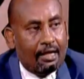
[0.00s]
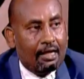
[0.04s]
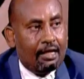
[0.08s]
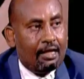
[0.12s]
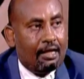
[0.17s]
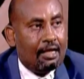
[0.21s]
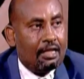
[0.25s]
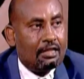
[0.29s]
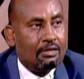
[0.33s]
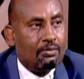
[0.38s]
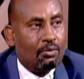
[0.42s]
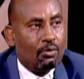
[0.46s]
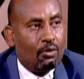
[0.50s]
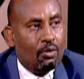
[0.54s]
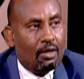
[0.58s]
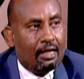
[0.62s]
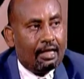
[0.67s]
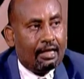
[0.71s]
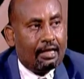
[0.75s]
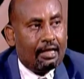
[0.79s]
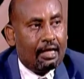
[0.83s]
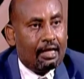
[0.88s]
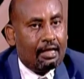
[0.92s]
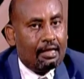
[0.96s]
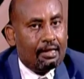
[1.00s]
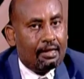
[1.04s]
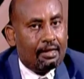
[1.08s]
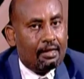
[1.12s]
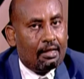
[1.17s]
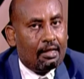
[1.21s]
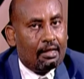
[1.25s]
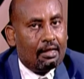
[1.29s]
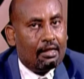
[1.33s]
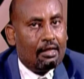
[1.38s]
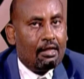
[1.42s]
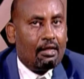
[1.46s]
الناس بيقول لك
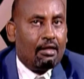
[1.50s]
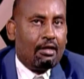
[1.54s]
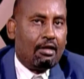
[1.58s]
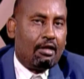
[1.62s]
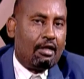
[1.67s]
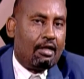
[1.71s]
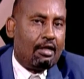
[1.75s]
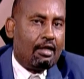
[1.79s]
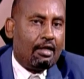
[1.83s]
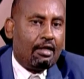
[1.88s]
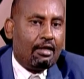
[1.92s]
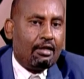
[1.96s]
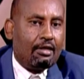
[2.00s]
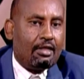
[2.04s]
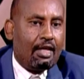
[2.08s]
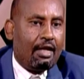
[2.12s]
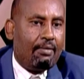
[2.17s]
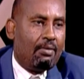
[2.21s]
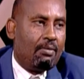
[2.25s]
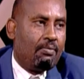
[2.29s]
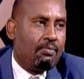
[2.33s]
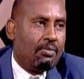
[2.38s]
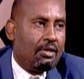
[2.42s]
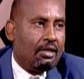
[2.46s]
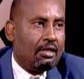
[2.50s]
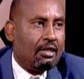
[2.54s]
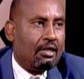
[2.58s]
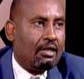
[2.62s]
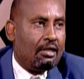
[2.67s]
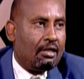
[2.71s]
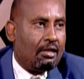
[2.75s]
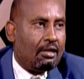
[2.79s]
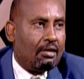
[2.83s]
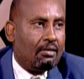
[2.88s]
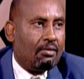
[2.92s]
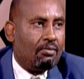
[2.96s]
يعني آه، دائما
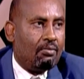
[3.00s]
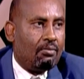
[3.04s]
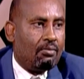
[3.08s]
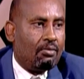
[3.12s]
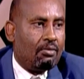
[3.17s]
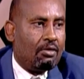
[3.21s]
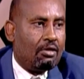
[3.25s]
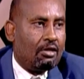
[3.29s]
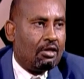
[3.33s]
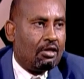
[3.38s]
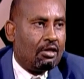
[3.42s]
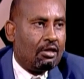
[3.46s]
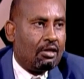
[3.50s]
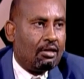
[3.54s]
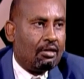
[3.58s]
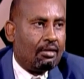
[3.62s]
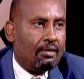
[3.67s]
بي بيضربوا